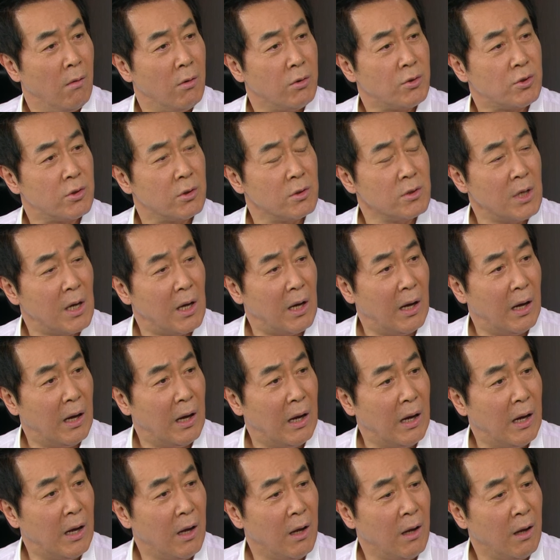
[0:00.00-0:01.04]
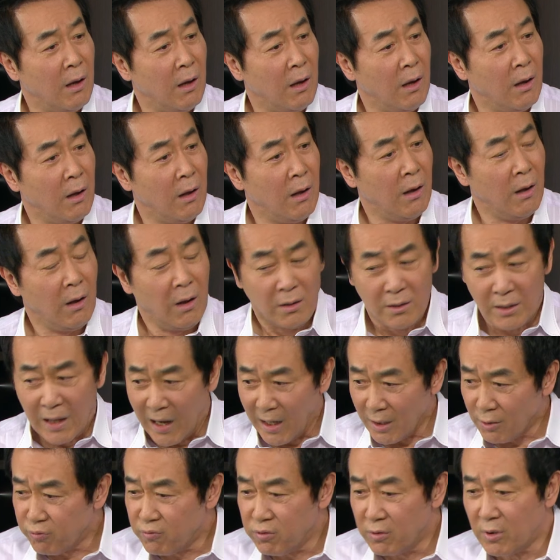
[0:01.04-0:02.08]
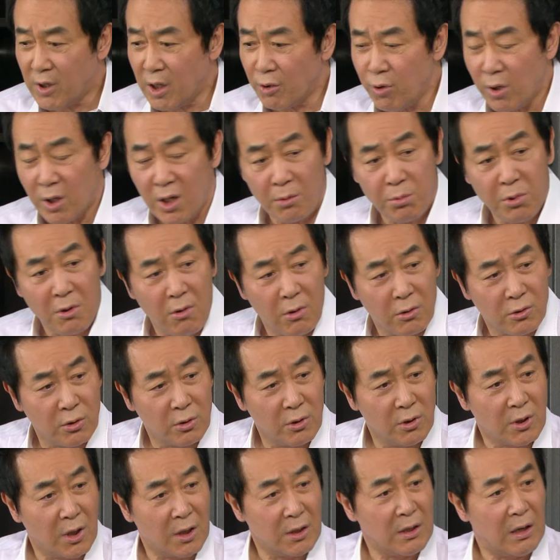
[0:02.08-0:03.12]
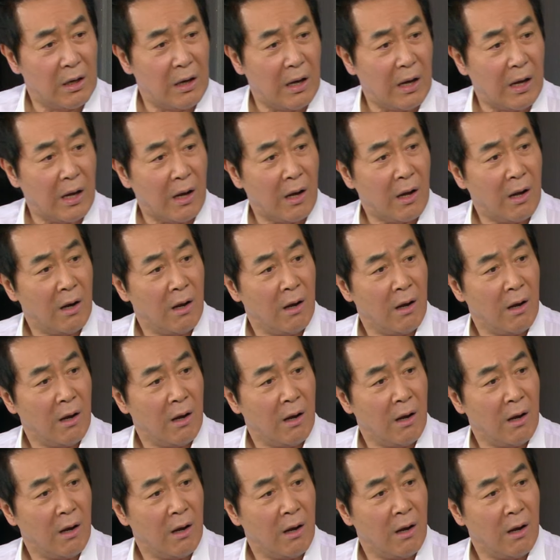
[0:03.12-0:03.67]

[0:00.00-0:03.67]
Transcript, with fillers: 어쩌냐? 나도 그렇게 될까 봐 걱정이다, 야.